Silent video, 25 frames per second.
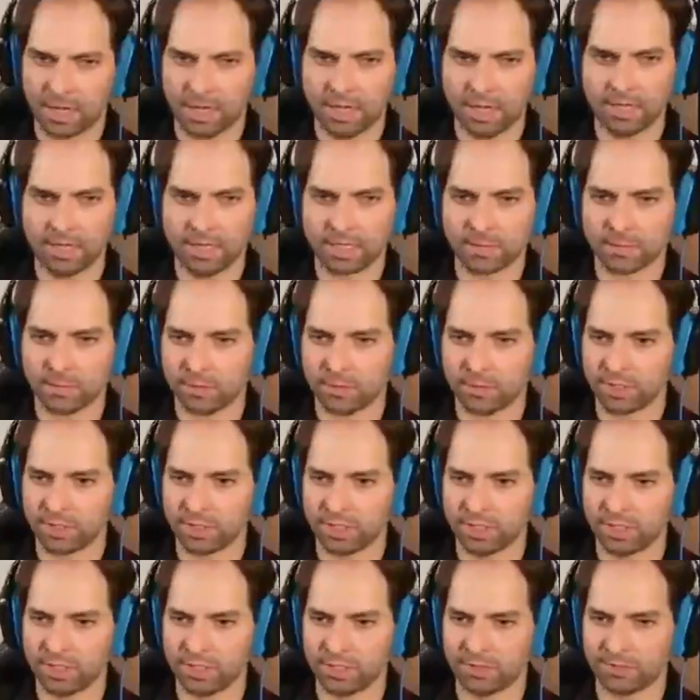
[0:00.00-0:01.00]
jetzt muss
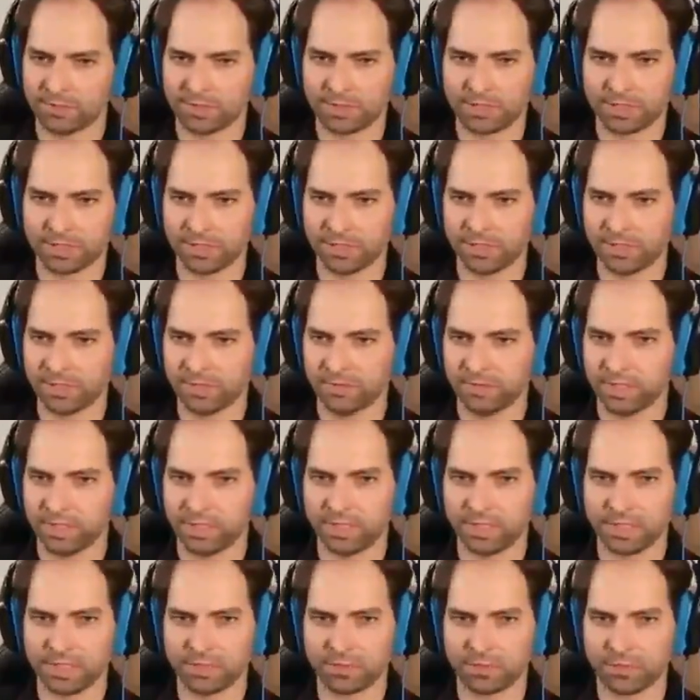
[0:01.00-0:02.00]
richtig was gerissen werden.
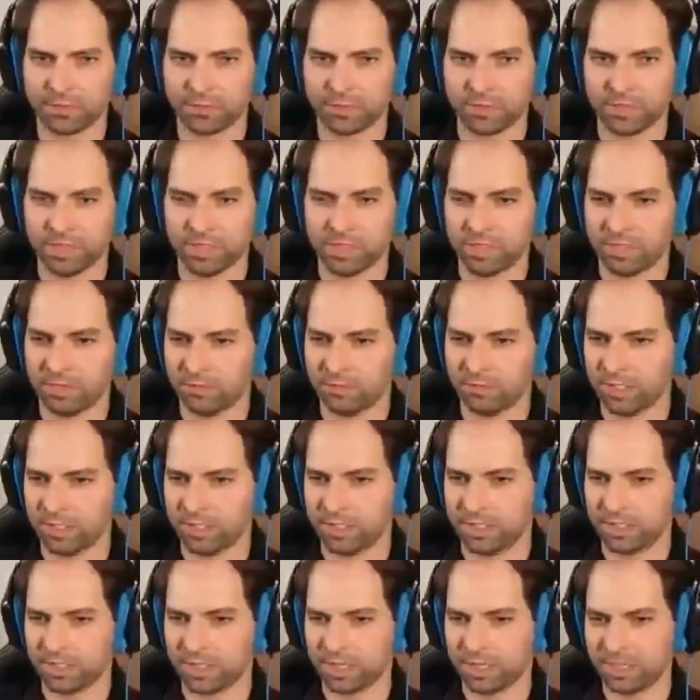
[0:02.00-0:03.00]
Jetzt wird viel, viele
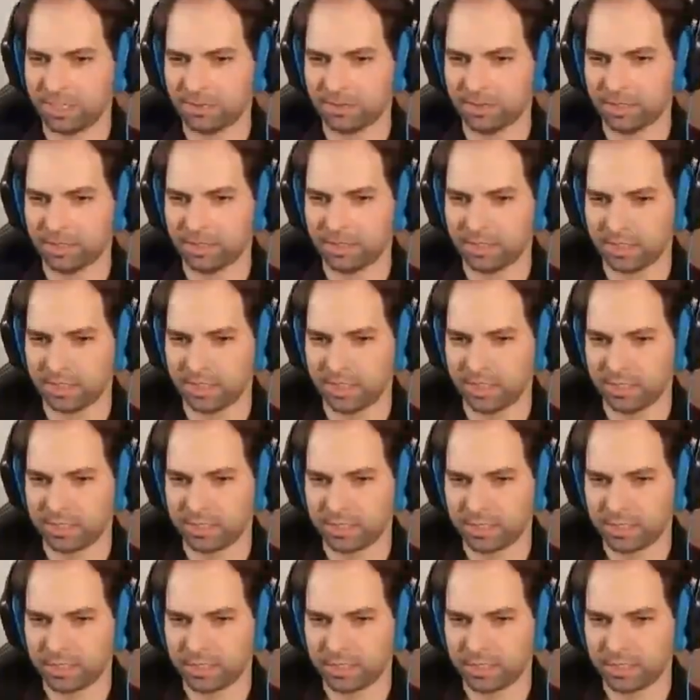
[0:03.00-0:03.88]
Details werden gezeigt.